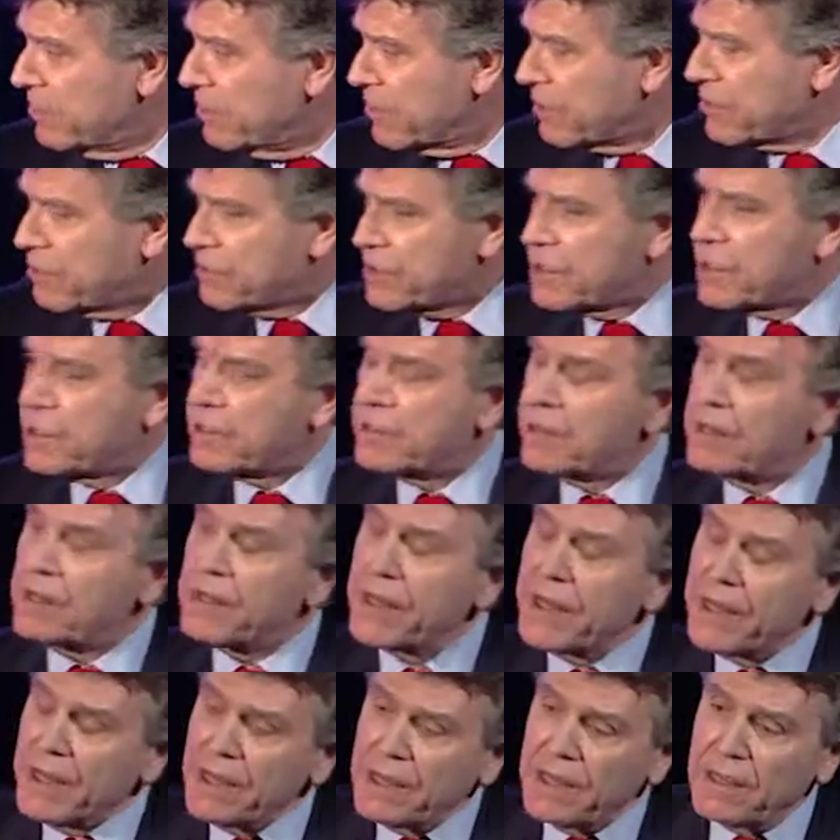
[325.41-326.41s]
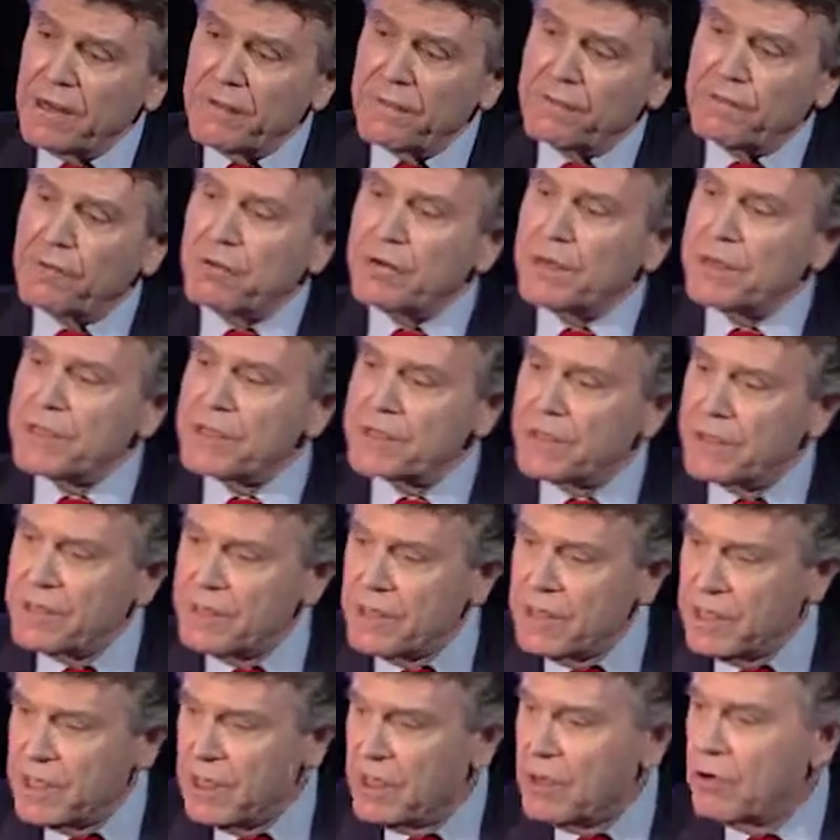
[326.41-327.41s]
Et par conséquent, il faut
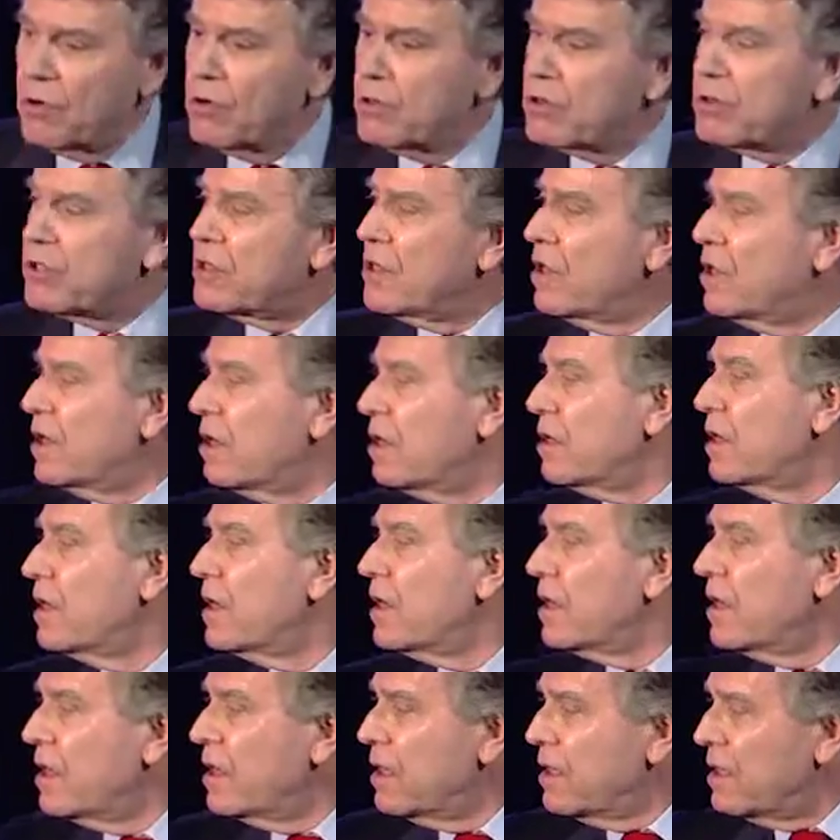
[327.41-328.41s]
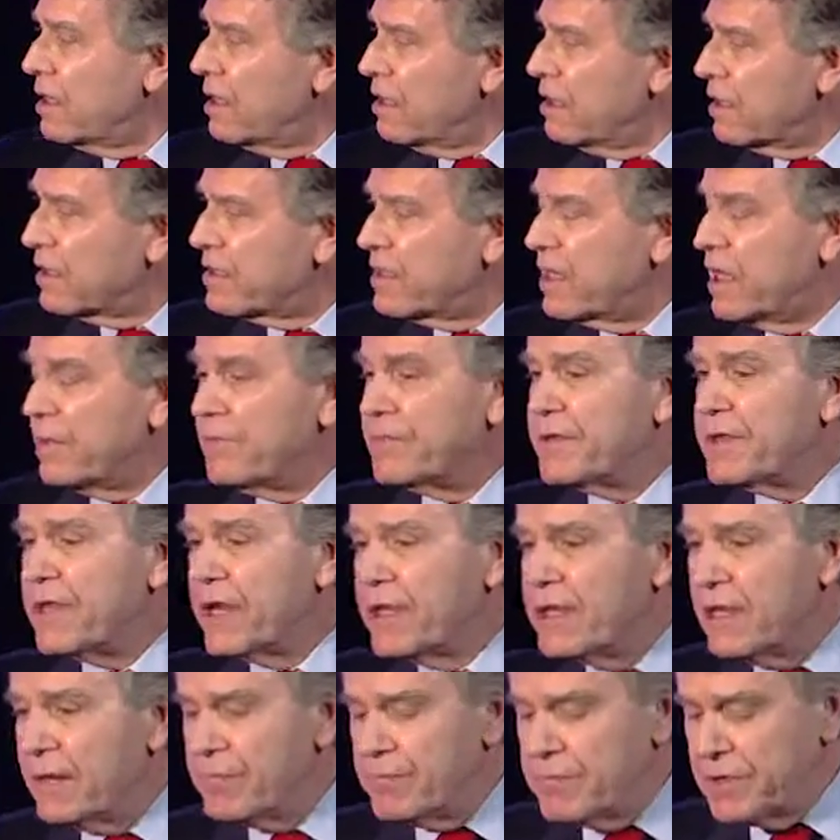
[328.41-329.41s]
raisonner autant en termes
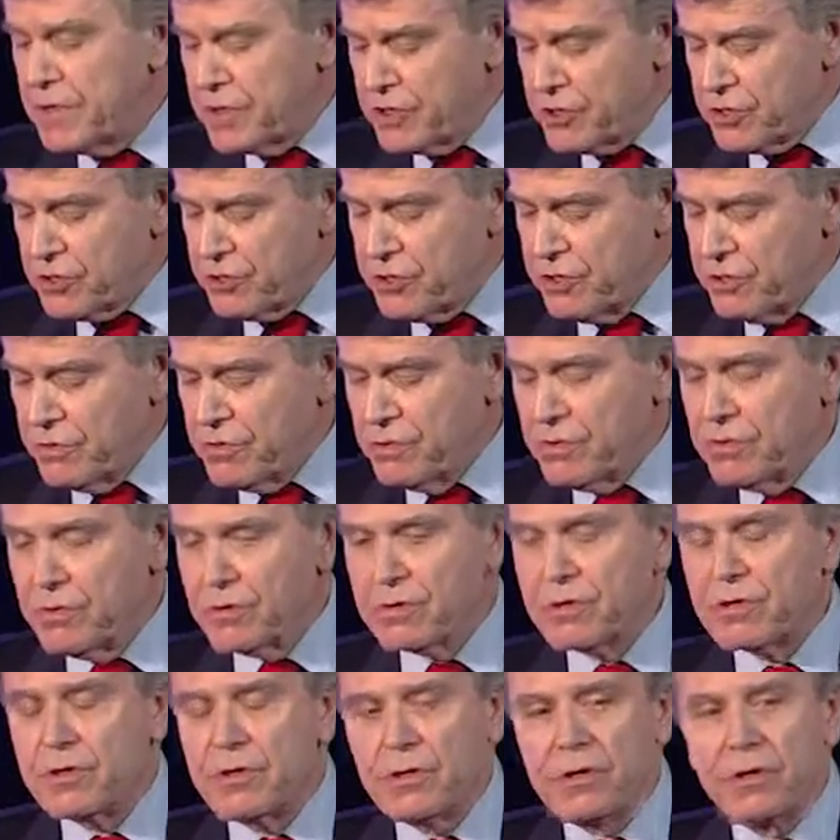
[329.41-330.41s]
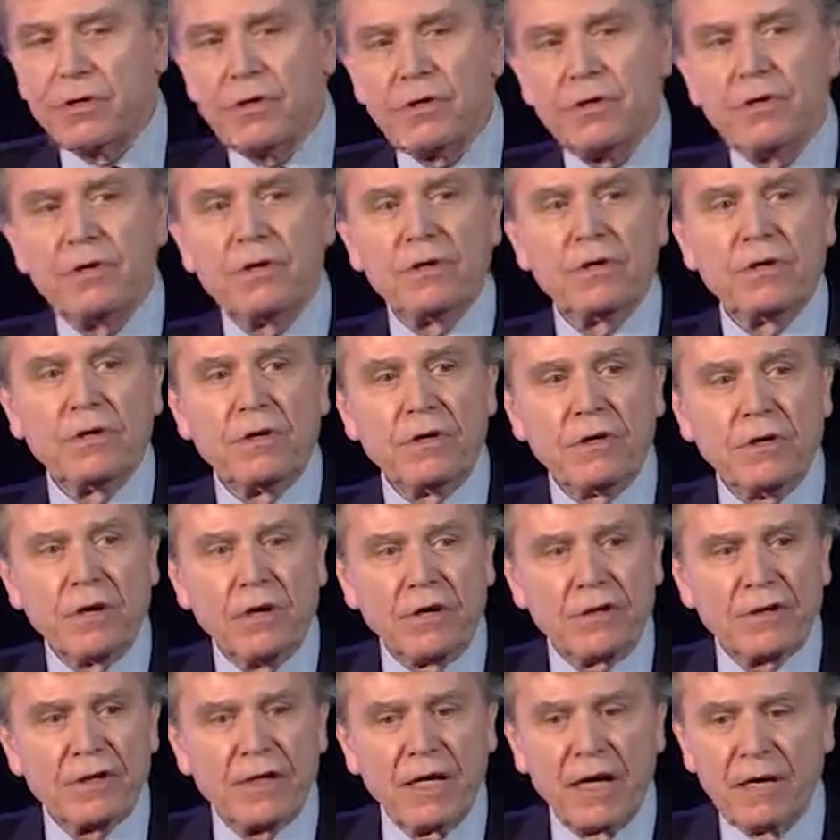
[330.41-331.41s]
d'adaptation que euh,
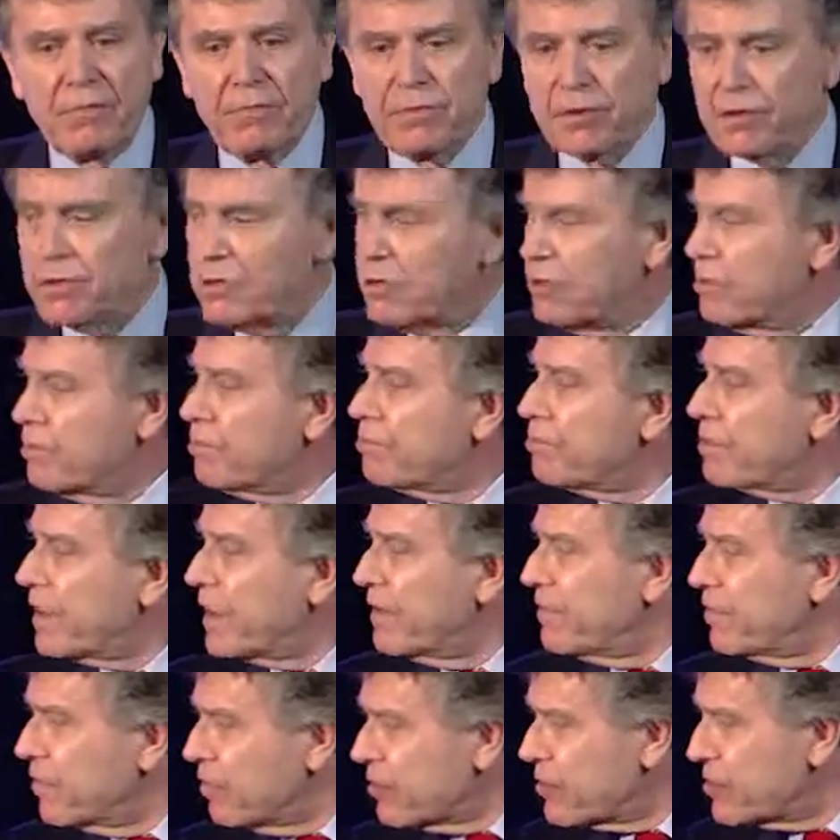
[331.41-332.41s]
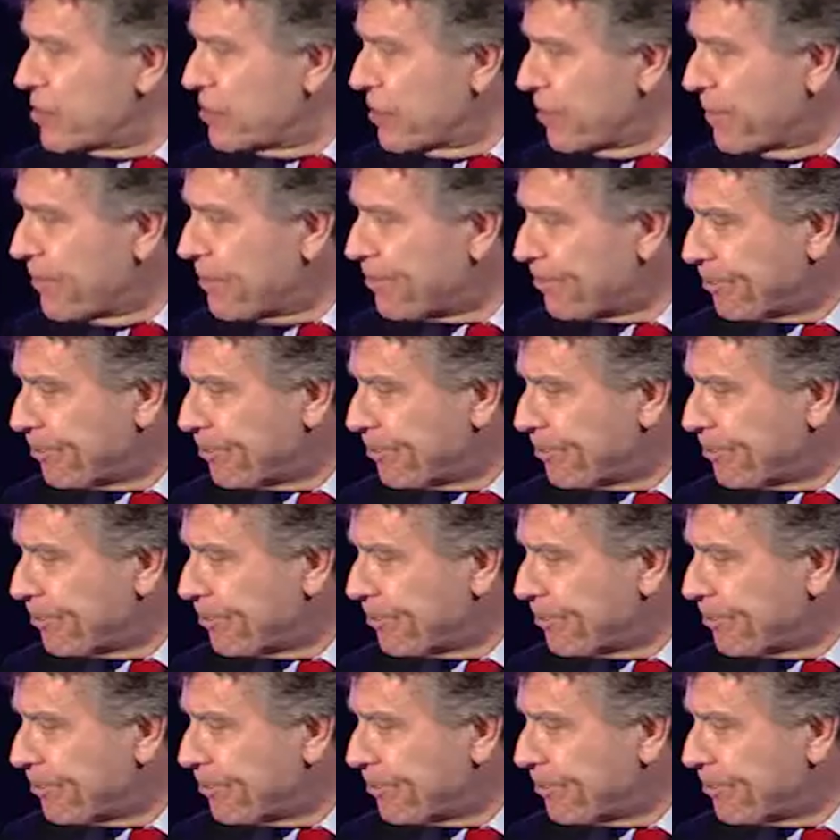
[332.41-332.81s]
en termes de prévention.